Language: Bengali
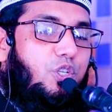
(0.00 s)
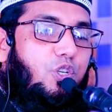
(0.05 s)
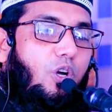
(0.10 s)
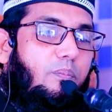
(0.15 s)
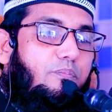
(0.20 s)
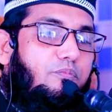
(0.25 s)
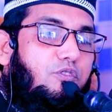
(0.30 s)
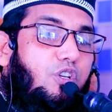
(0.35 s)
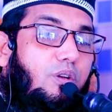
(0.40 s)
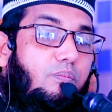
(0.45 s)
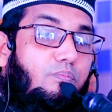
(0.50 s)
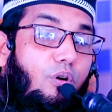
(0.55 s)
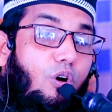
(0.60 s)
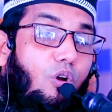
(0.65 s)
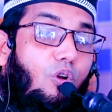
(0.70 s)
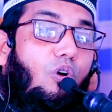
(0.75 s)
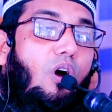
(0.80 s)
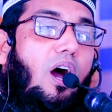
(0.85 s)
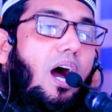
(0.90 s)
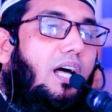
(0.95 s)
সবচেয়ে
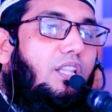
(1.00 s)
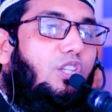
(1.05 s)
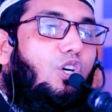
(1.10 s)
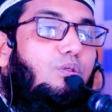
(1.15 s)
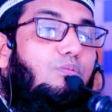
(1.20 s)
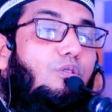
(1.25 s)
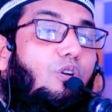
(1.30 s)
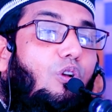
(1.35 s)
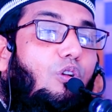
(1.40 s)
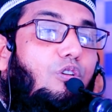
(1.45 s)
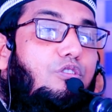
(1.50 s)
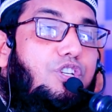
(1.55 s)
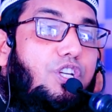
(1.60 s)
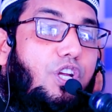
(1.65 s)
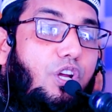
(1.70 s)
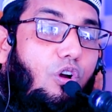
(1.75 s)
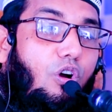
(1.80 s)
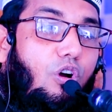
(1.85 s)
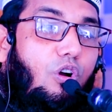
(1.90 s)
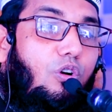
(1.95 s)
বড় আদম হলো
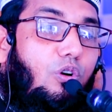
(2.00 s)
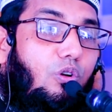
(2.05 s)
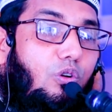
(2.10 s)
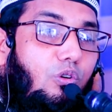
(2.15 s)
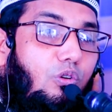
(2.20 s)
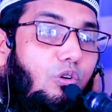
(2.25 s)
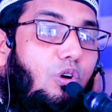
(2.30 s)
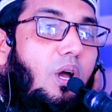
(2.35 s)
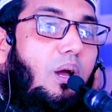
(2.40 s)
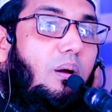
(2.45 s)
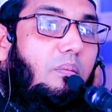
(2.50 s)
সে কখনো